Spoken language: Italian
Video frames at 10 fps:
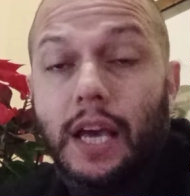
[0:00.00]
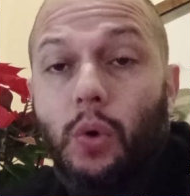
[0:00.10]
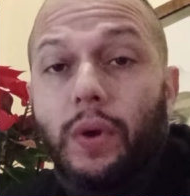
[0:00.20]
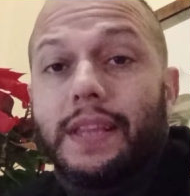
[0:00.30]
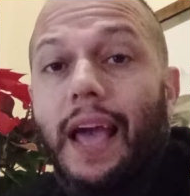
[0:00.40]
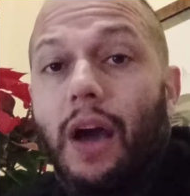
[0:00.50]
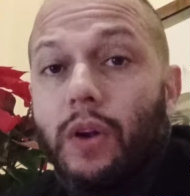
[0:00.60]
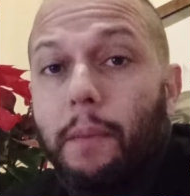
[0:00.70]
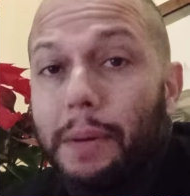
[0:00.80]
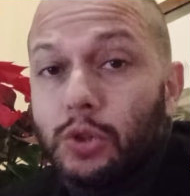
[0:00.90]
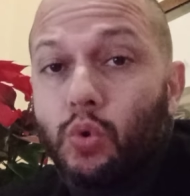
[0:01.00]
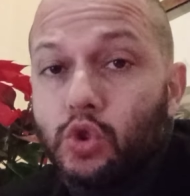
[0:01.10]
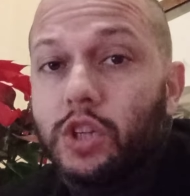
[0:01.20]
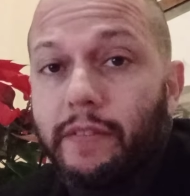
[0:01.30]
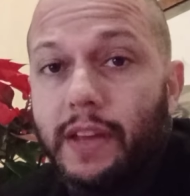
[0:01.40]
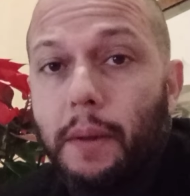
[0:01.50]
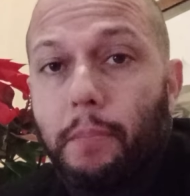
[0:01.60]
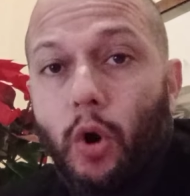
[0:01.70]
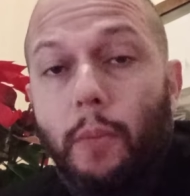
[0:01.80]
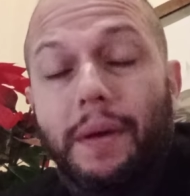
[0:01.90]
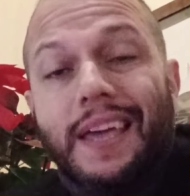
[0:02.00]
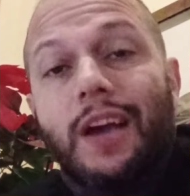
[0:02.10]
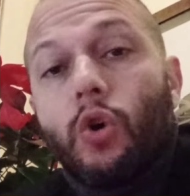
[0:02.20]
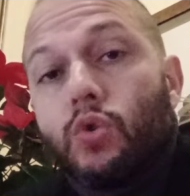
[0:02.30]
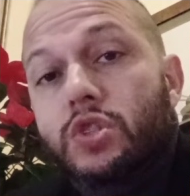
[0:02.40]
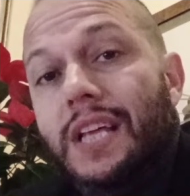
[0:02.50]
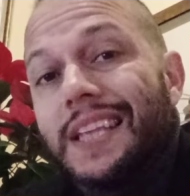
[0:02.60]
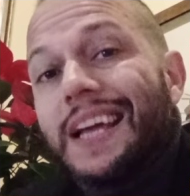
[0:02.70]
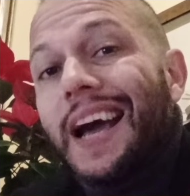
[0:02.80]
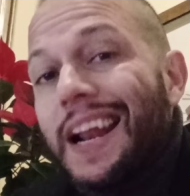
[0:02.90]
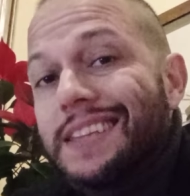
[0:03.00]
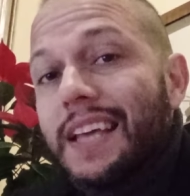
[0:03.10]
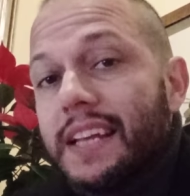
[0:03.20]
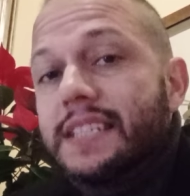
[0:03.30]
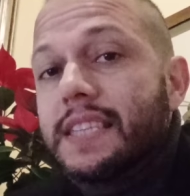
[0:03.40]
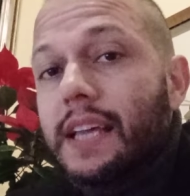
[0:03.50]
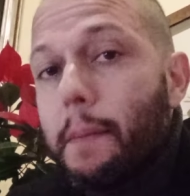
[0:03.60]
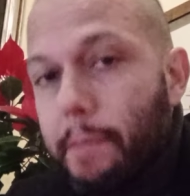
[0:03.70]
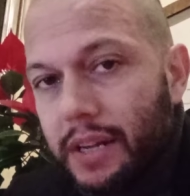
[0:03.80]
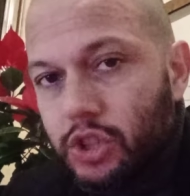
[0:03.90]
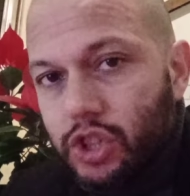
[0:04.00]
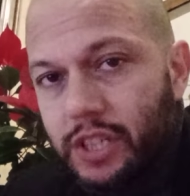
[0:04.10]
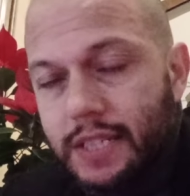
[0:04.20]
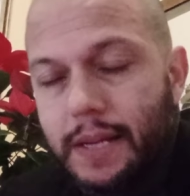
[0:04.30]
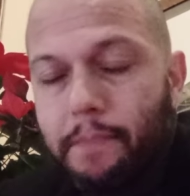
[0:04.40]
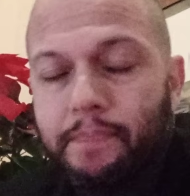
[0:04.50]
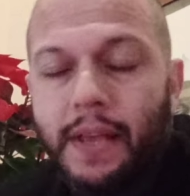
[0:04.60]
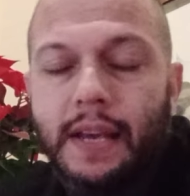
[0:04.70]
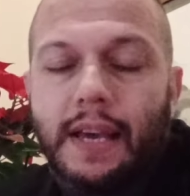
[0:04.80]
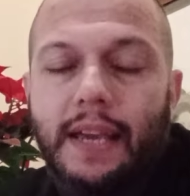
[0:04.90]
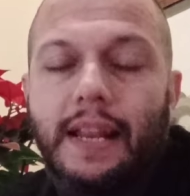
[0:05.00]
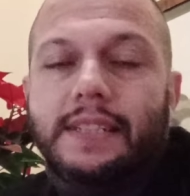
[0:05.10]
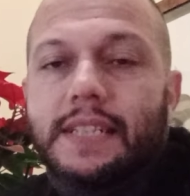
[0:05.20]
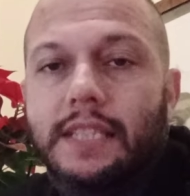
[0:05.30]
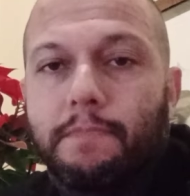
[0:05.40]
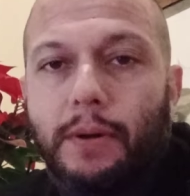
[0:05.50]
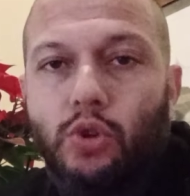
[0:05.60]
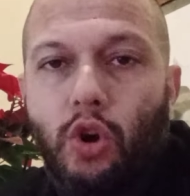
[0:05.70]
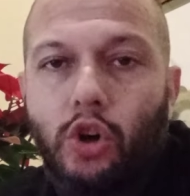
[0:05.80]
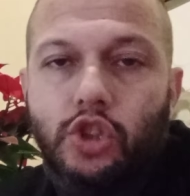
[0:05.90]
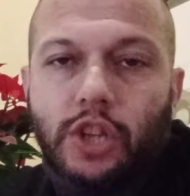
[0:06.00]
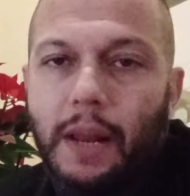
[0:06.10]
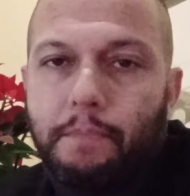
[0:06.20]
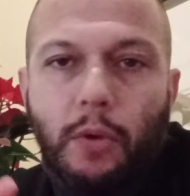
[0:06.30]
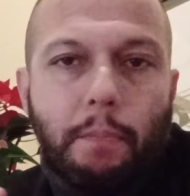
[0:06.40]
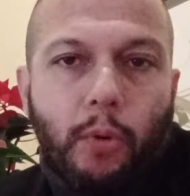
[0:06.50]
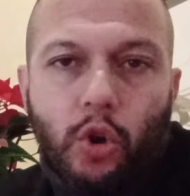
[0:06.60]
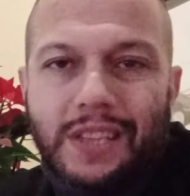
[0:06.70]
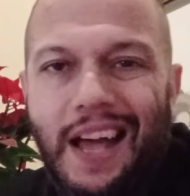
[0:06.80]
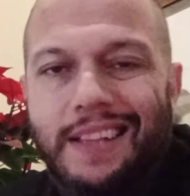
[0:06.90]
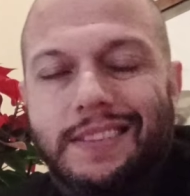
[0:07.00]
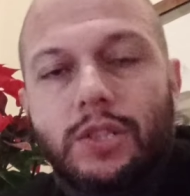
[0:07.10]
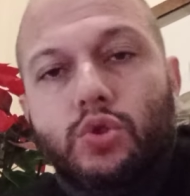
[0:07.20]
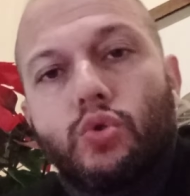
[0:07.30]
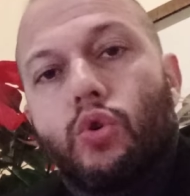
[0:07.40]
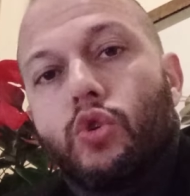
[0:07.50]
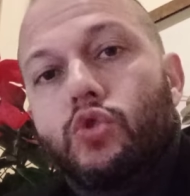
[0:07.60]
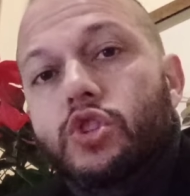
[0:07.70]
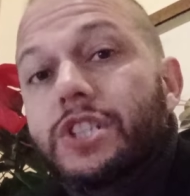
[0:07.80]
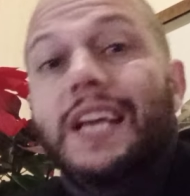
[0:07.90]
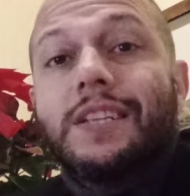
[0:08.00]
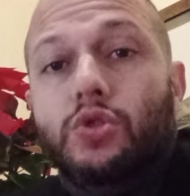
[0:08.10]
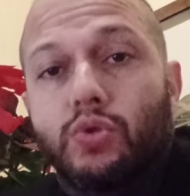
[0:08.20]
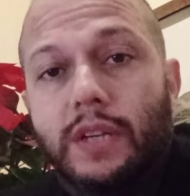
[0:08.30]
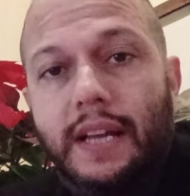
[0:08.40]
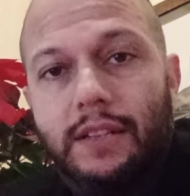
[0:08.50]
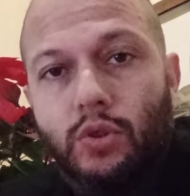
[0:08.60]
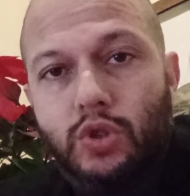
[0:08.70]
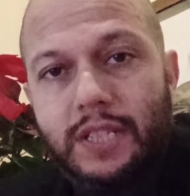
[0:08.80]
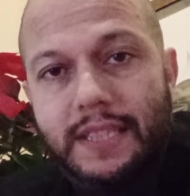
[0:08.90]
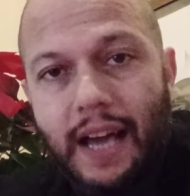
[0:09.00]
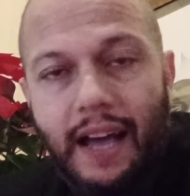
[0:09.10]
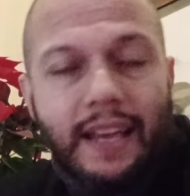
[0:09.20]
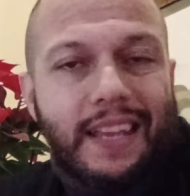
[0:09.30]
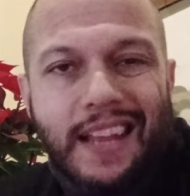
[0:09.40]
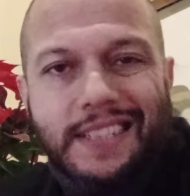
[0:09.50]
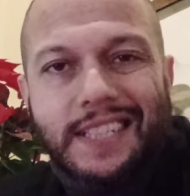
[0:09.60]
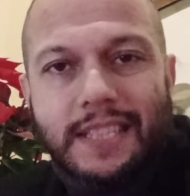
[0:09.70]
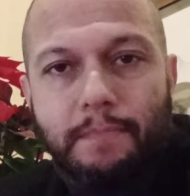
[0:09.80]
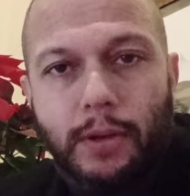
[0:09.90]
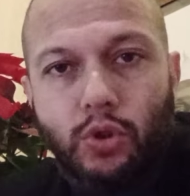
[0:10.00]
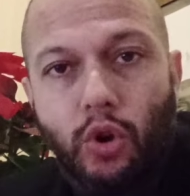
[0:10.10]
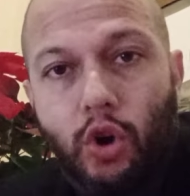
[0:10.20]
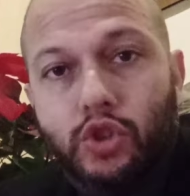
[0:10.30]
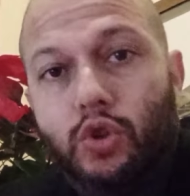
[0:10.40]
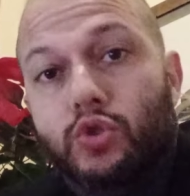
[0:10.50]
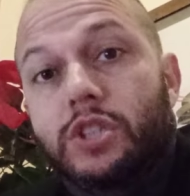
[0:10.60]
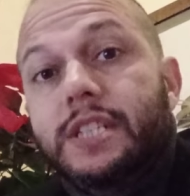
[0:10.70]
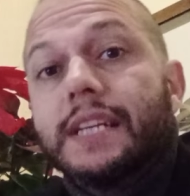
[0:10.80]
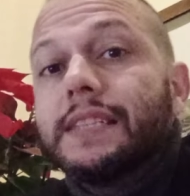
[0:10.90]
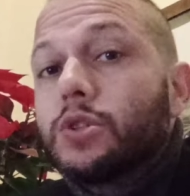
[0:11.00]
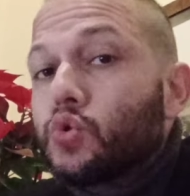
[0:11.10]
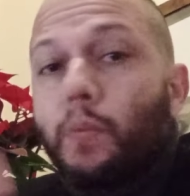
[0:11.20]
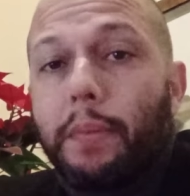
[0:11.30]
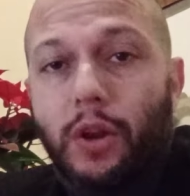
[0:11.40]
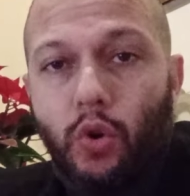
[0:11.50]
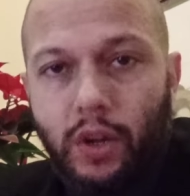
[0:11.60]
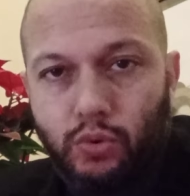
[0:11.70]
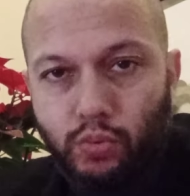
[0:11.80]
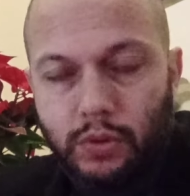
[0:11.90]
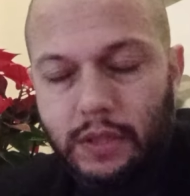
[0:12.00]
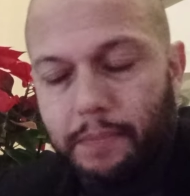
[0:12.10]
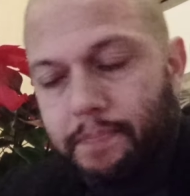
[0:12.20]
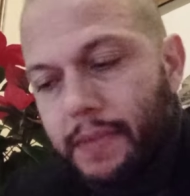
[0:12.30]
quindi è una patologia vera e propria che consta di caratteristiche precise. I narcisisti patologici le più importanti sono senso di grandiosità, il narcisista patologico si sente superiore a tutti,